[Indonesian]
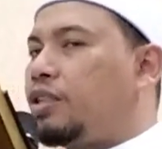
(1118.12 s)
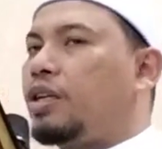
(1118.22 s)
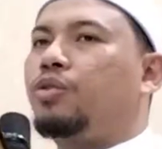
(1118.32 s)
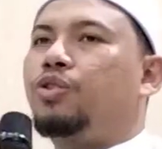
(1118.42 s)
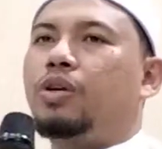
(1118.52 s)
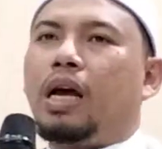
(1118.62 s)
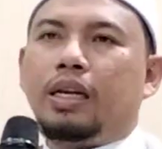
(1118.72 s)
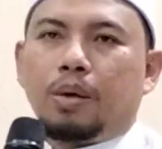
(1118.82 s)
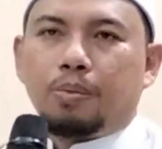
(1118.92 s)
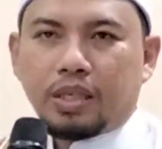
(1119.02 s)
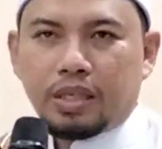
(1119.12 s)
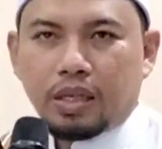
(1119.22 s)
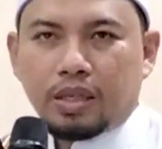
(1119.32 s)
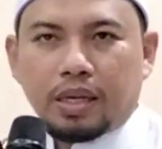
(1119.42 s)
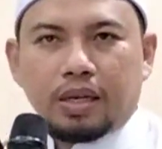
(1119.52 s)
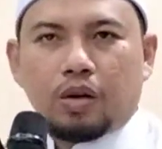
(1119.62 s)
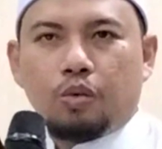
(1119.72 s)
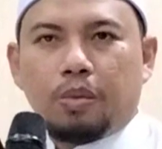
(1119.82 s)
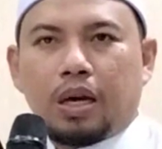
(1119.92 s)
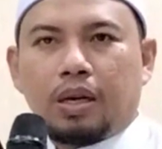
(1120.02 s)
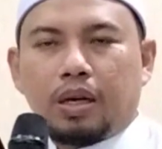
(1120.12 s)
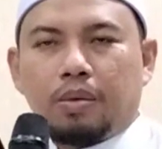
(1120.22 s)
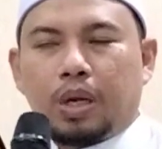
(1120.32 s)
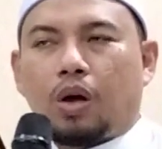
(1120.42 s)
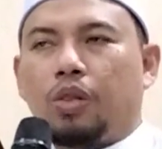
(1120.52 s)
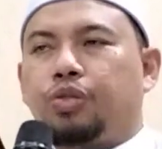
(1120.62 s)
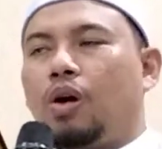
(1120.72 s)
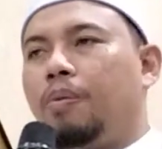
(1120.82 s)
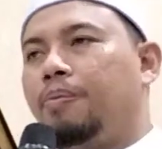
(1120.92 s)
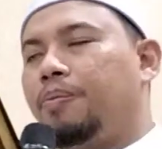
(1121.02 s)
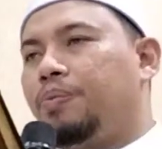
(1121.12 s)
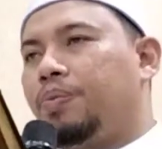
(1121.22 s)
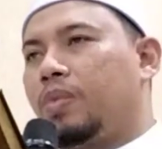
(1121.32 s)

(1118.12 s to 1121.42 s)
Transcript: Di situ juga ada Masjid Sayyidina Umar bin Khattab